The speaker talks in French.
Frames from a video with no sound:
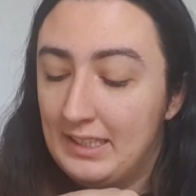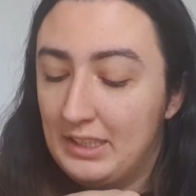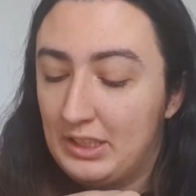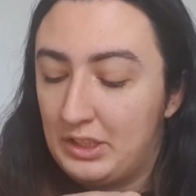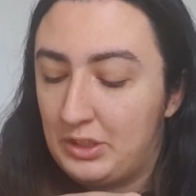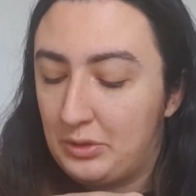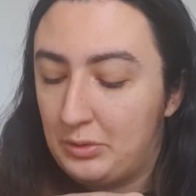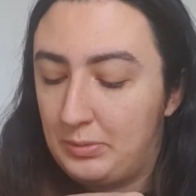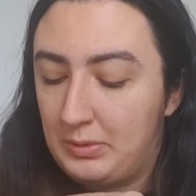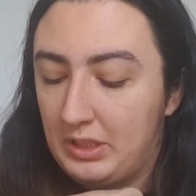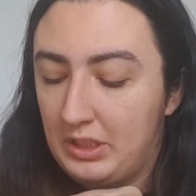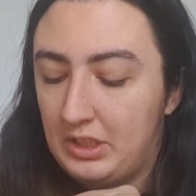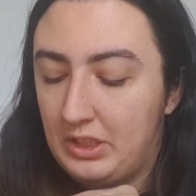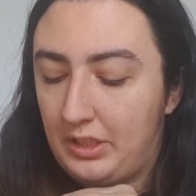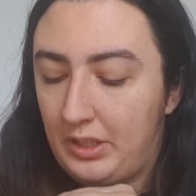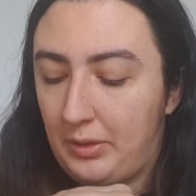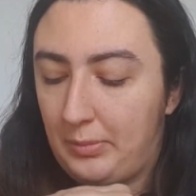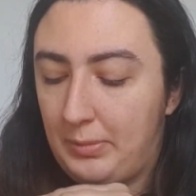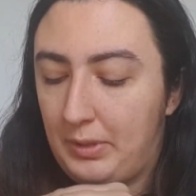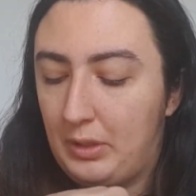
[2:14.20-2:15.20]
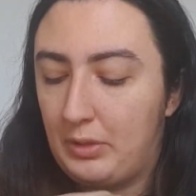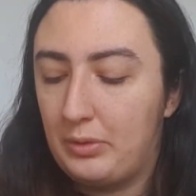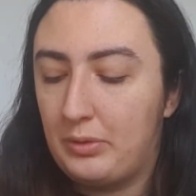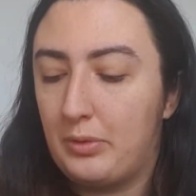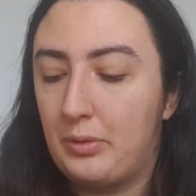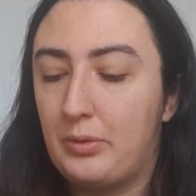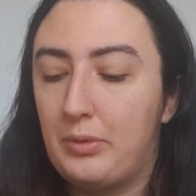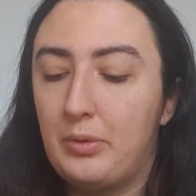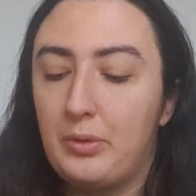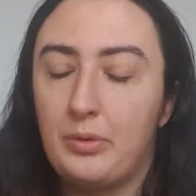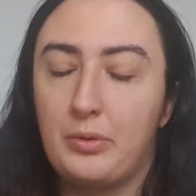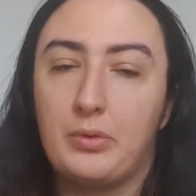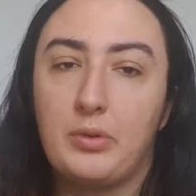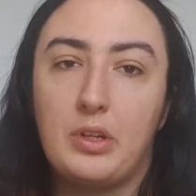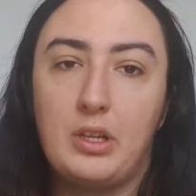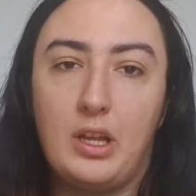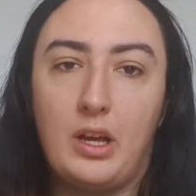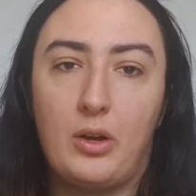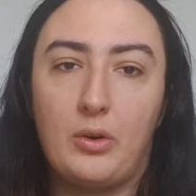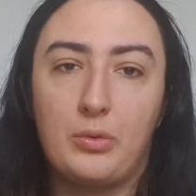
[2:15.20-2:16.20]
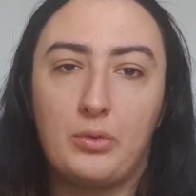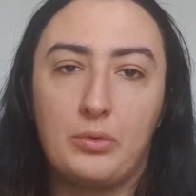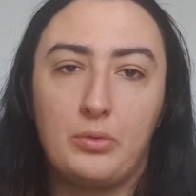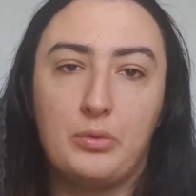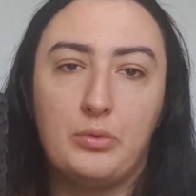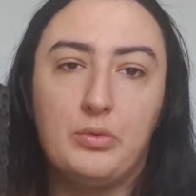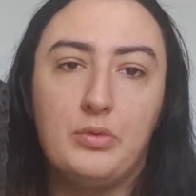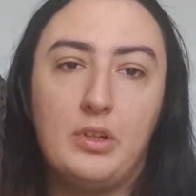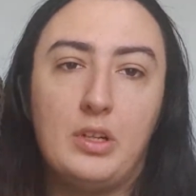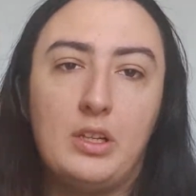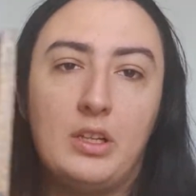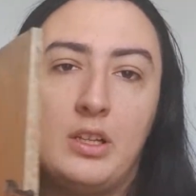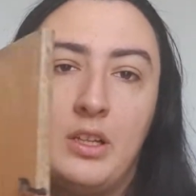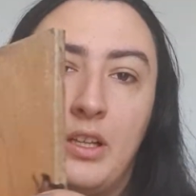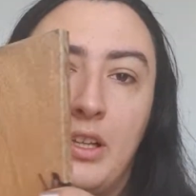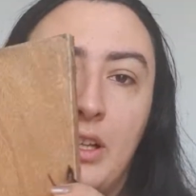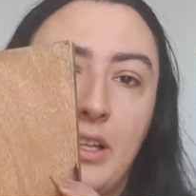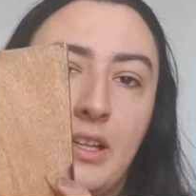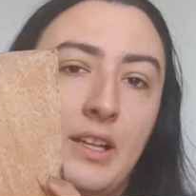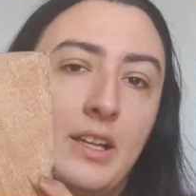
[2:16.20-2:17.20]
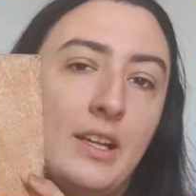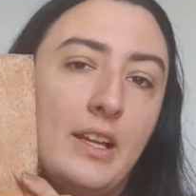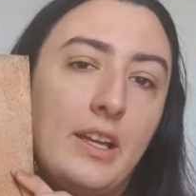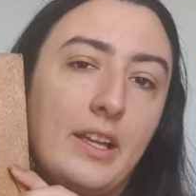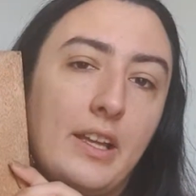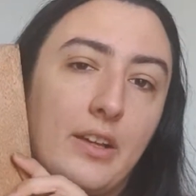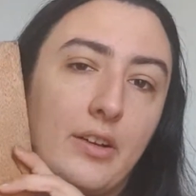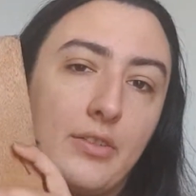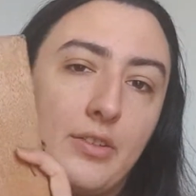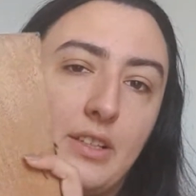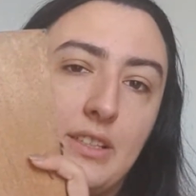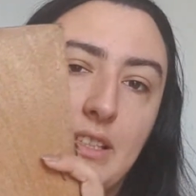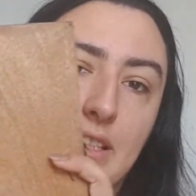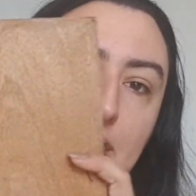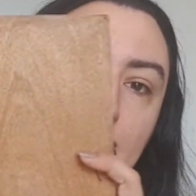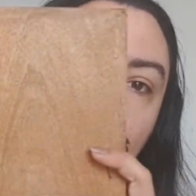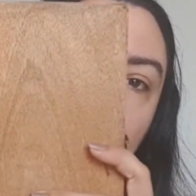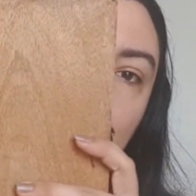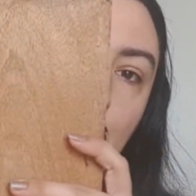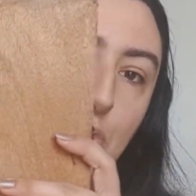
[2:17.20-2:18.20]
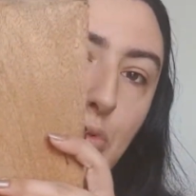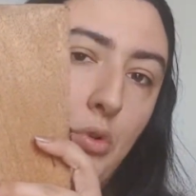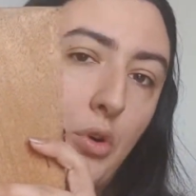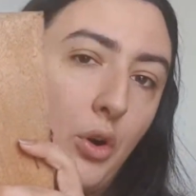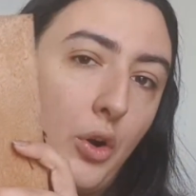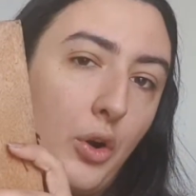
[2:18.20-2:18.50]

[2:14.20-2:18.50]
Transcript: J'ai oublié que j'avais remis le teteux Donc là, on ouvre. Et en fait, ça sert pour